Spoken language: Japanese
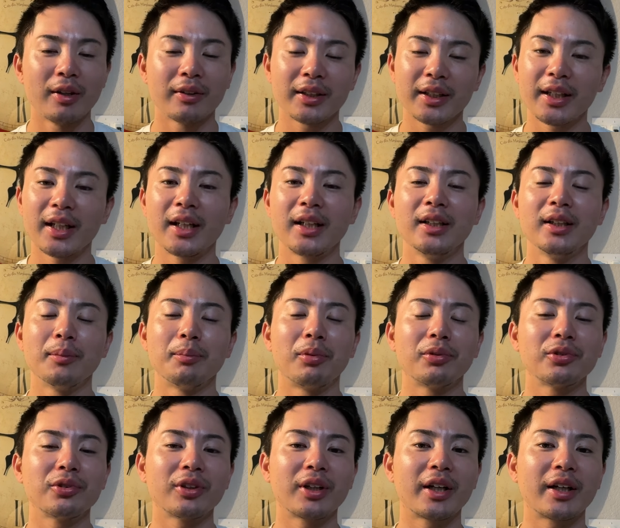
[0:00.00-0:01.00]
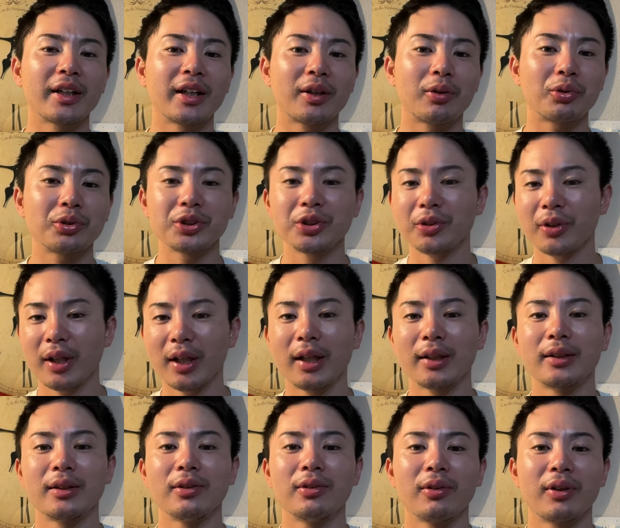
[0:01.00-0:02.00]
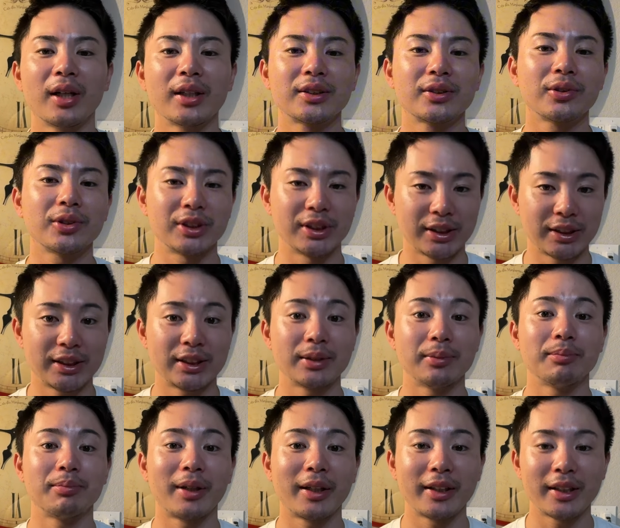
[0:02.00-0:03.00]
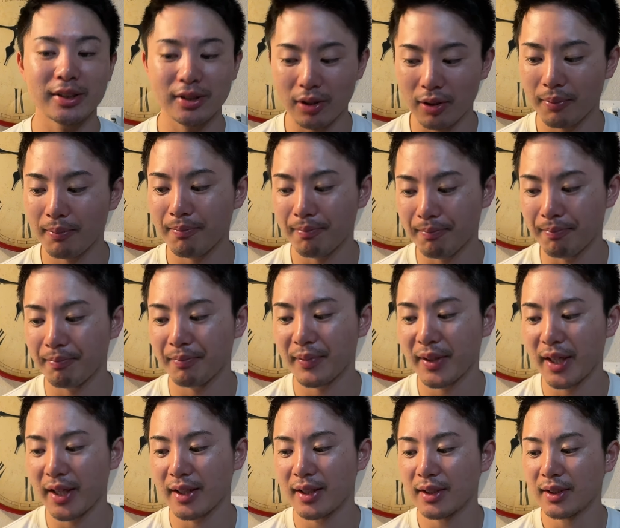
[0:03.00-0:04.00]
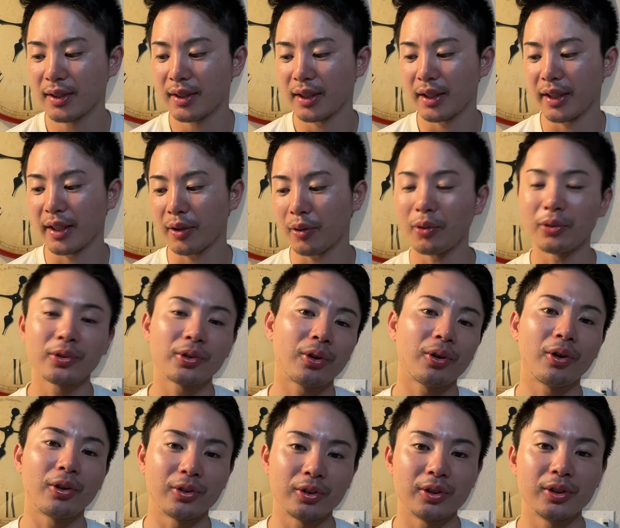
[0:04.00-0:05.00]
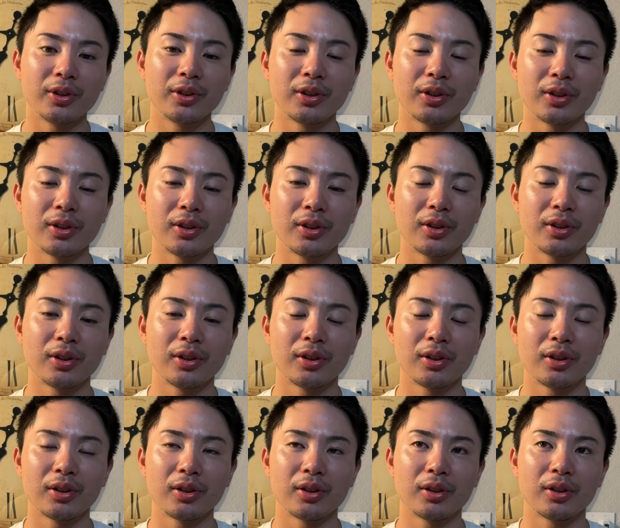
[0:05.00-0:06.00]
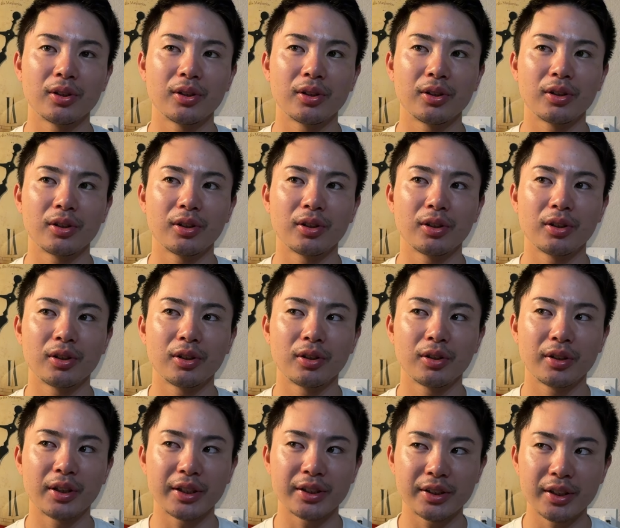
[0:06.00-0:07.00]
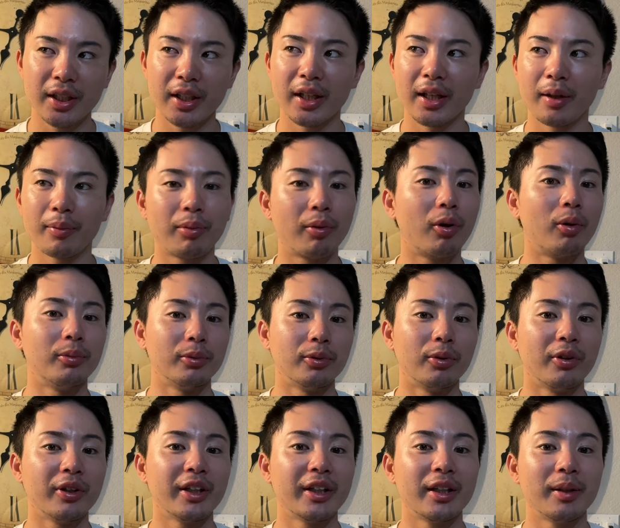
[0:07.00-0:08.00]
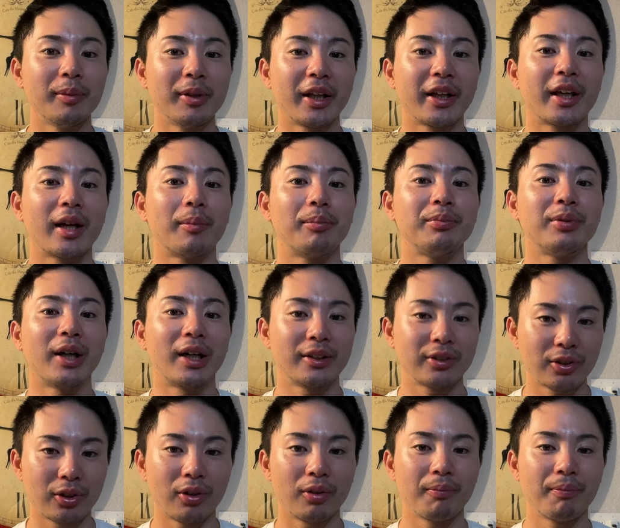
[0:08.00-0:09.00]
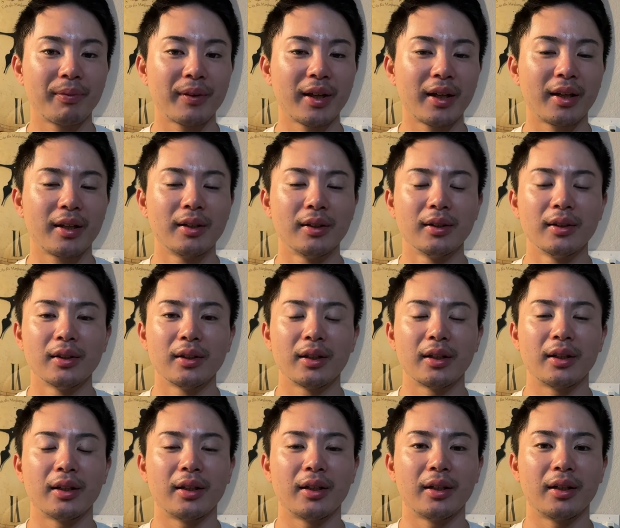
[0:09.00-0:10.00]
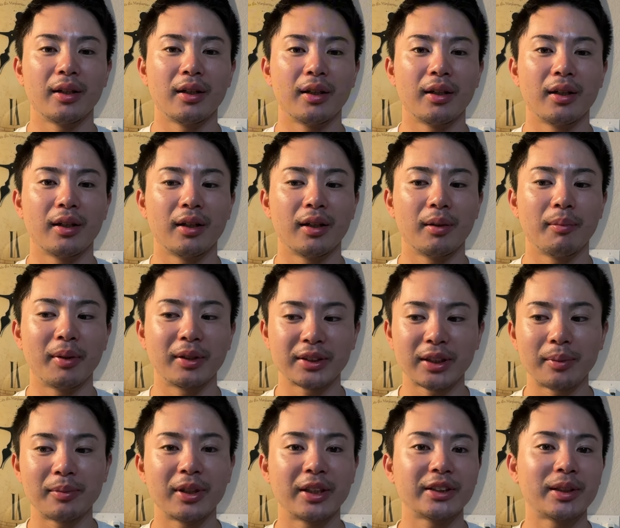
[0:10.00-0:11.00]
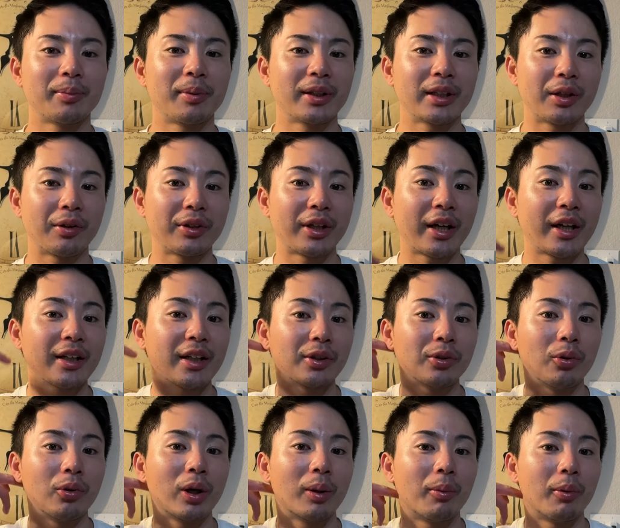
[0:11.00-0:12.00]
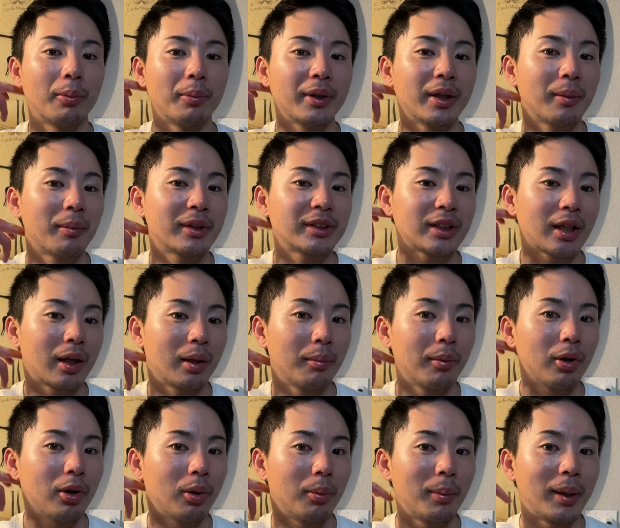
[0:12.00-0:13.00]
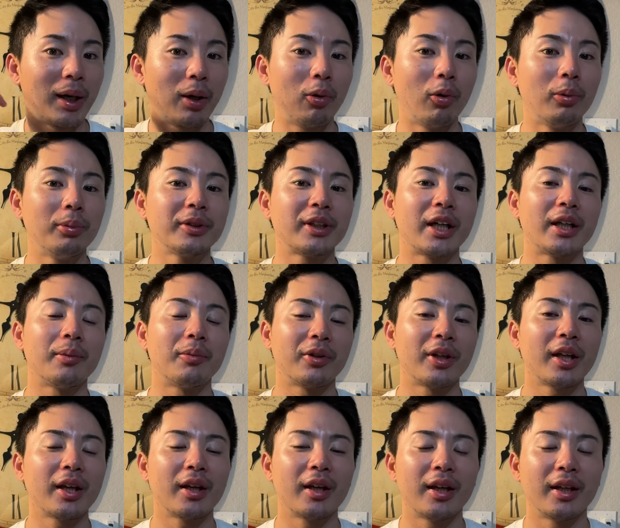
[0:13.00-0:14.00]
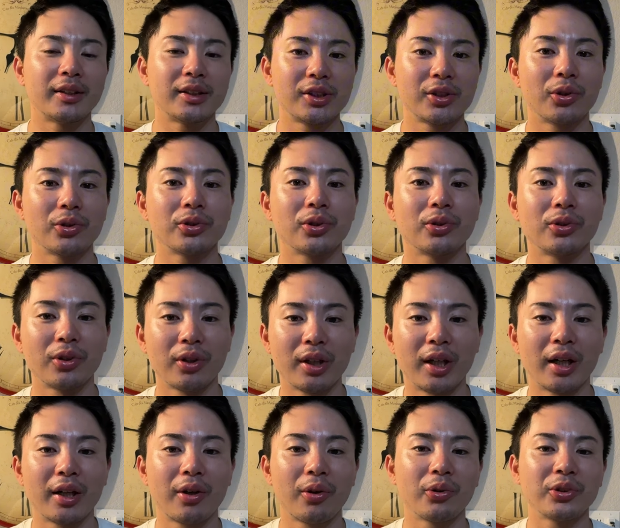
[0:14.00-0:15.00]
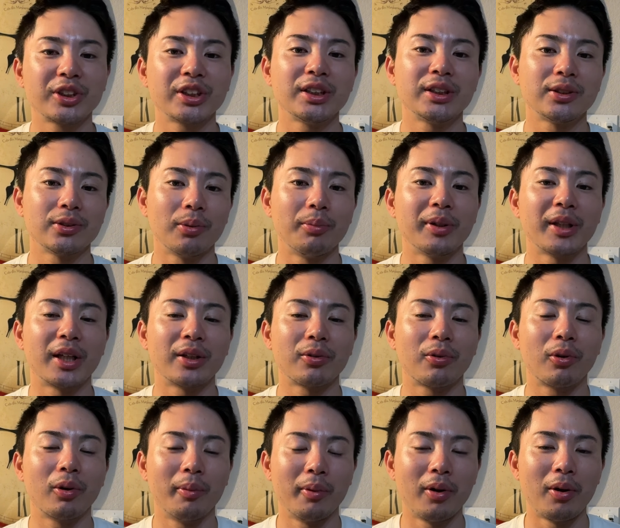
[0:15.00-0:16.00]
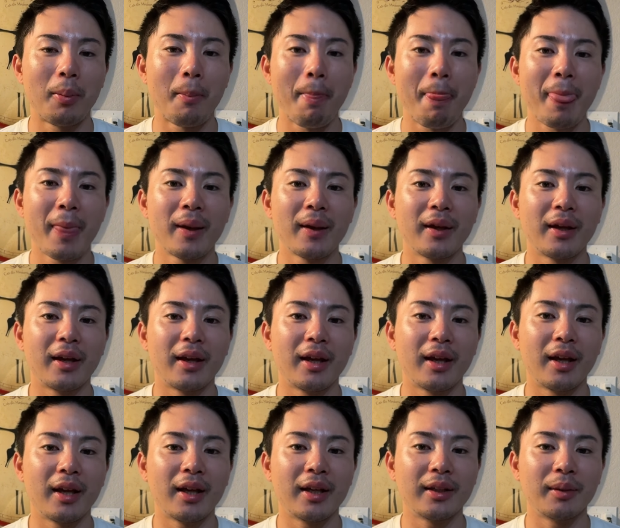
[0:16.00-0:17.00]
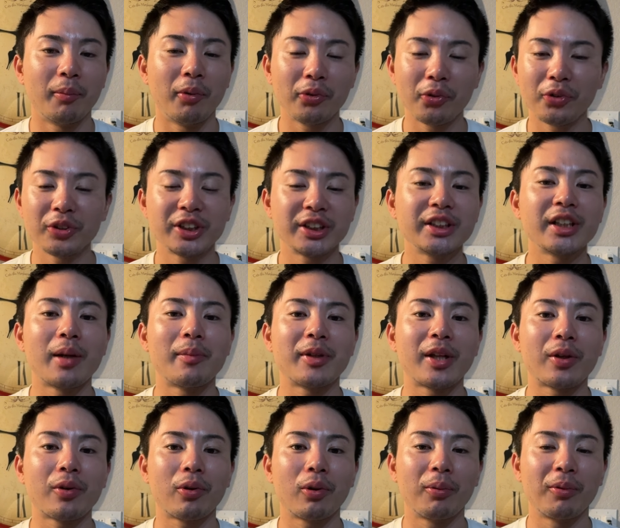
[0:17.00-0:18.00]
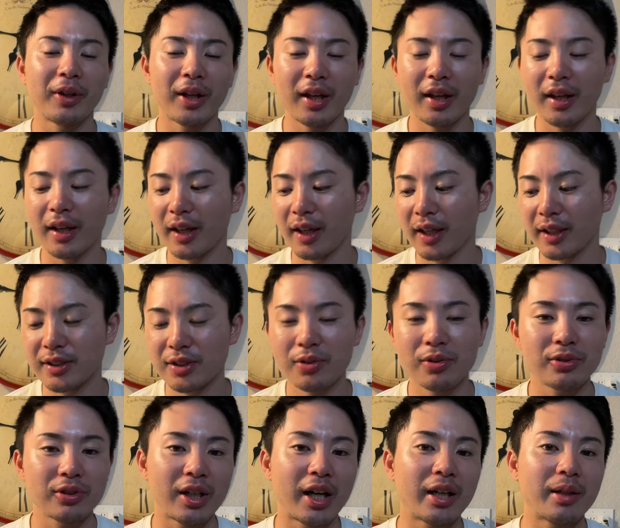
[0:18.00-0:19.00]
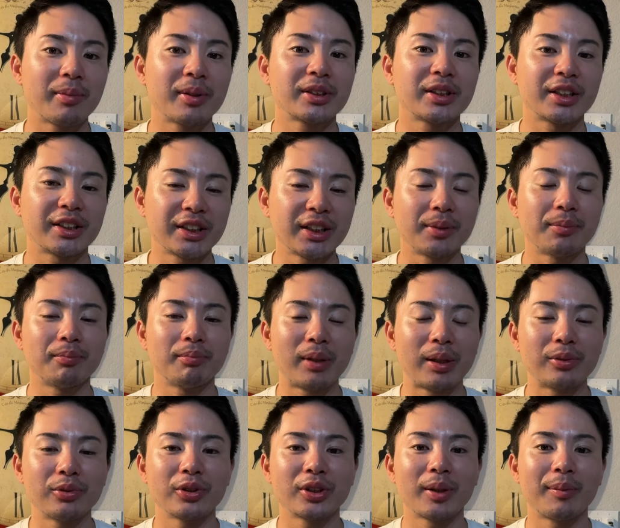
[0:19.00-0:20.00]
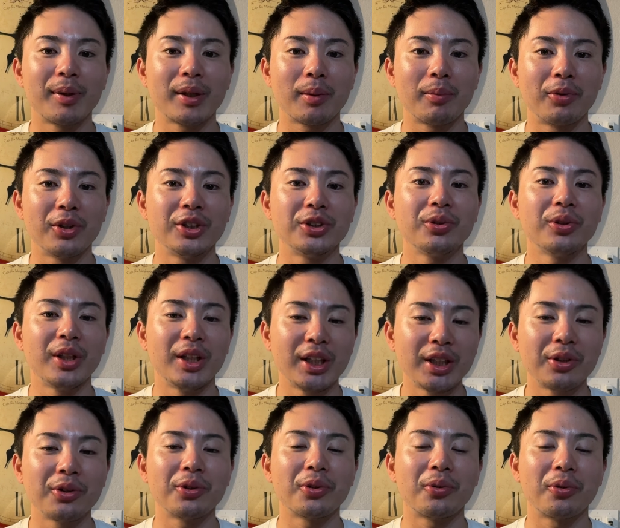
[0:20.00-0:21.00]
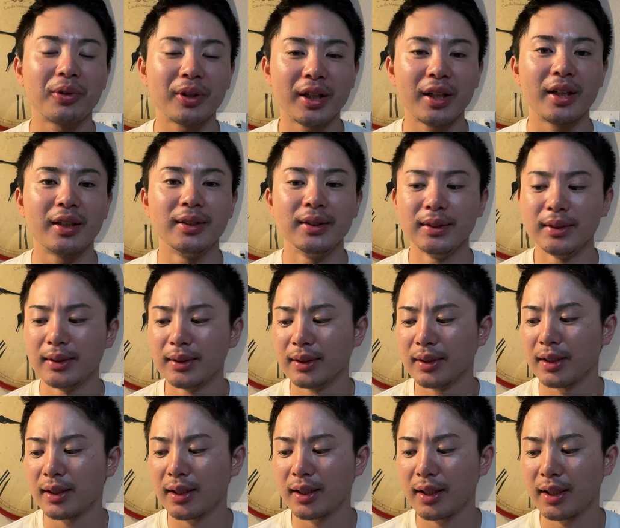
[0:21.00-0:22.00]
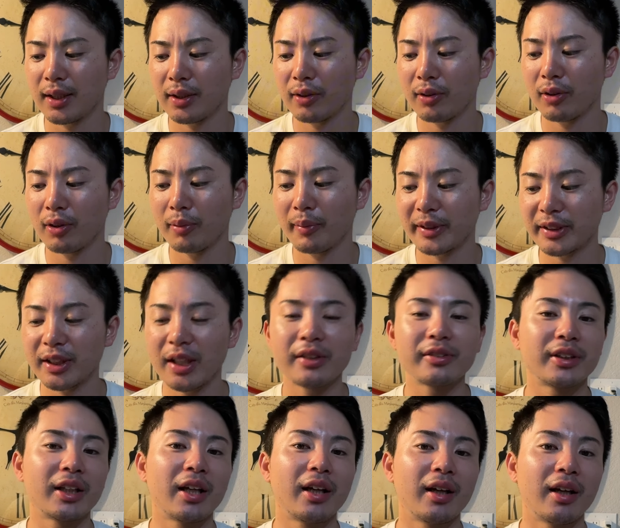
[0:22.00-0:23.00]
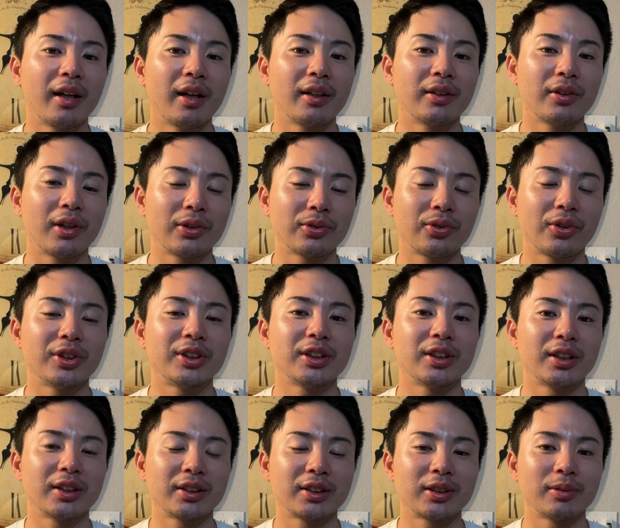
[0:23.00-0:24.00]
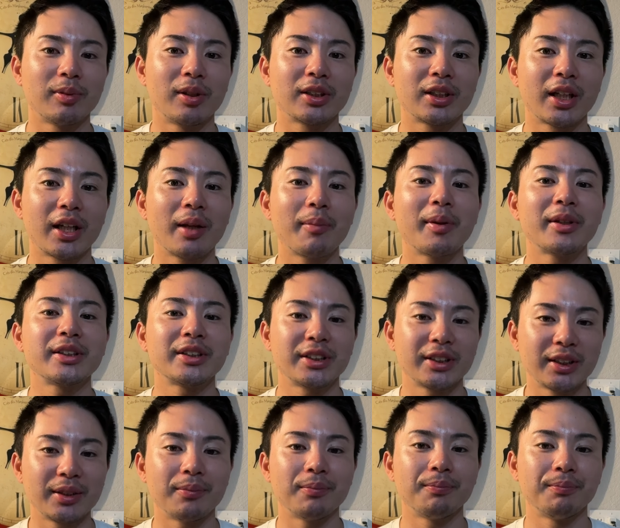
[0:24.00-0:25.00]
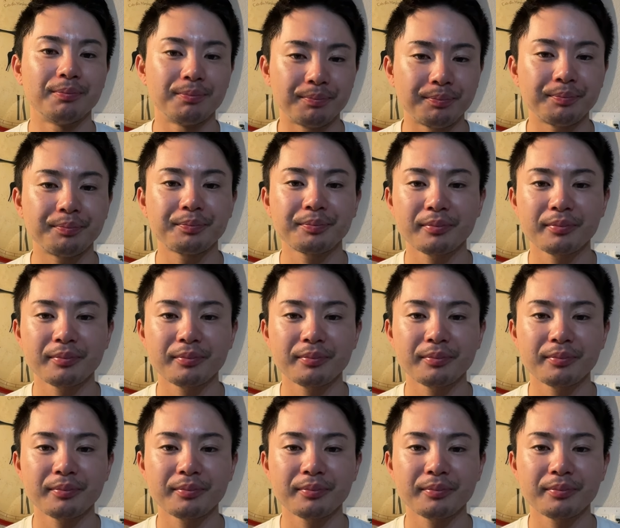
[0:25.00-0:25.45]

ただ、僕の中で腰の怪我っていうのが少し心配ですと。うん。で、えコントロール、ですね、フォームもいい意味でギャップあると。で、えー、まあ、侍ジャパンでの投げてた動画も見ていましたけども、まあ、大舞台のもね、え強そうというか、強心臓みたいなところも、えー、物おじしないみたいなところもね、えー、すごくありましたし、マウンドさばきも非常にいいというところで、あの、間違いなくね、えドラフト1位で指名されますし、うん、